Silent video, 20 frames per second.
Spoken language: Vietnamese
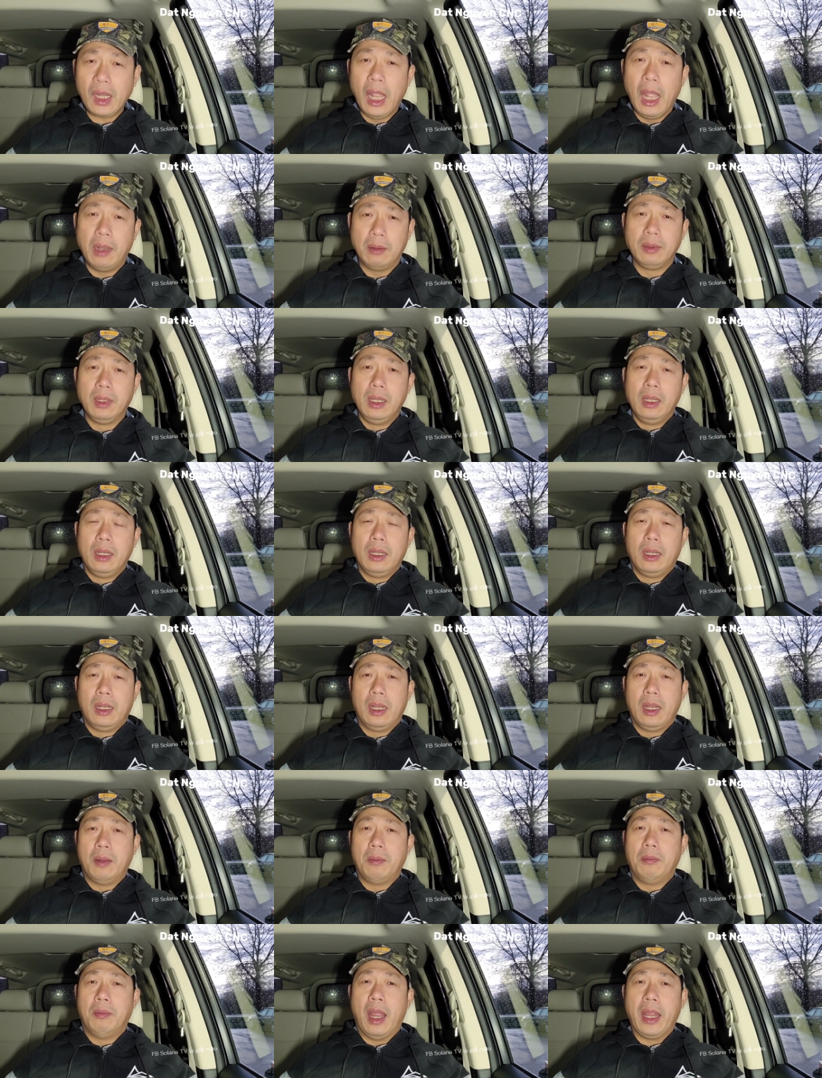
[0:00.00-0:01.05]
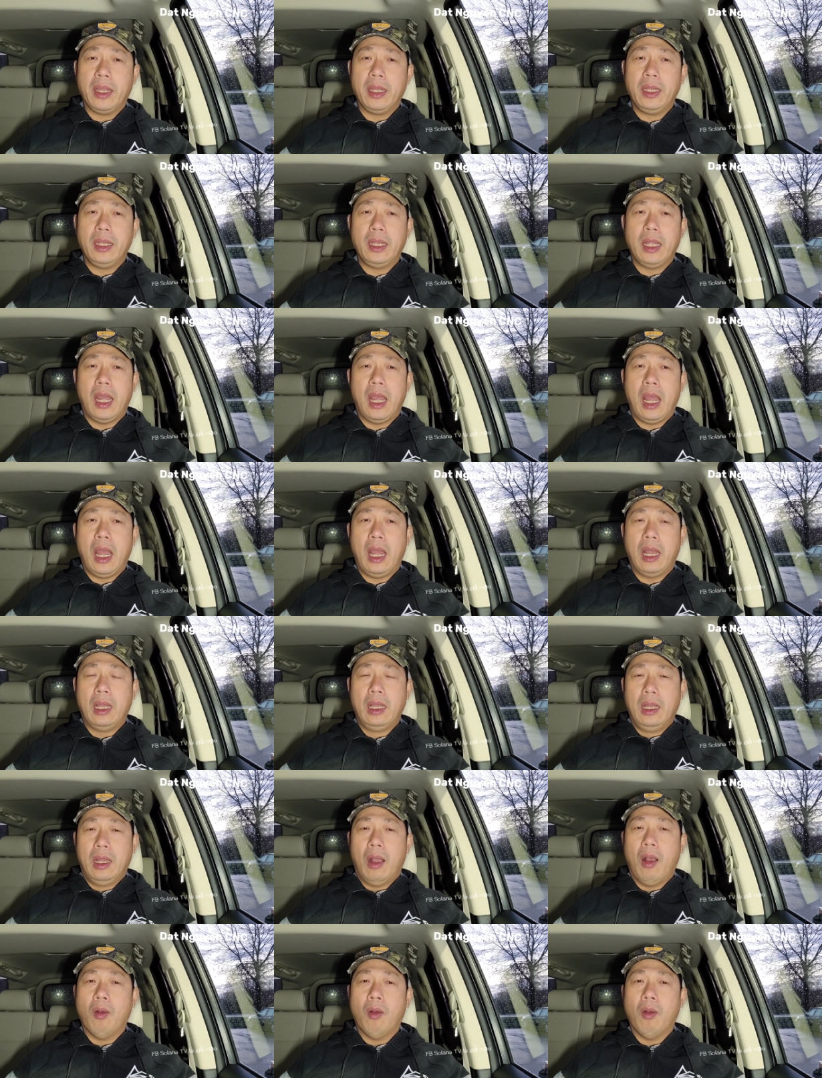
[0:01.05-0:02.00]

không à, Mỹ à,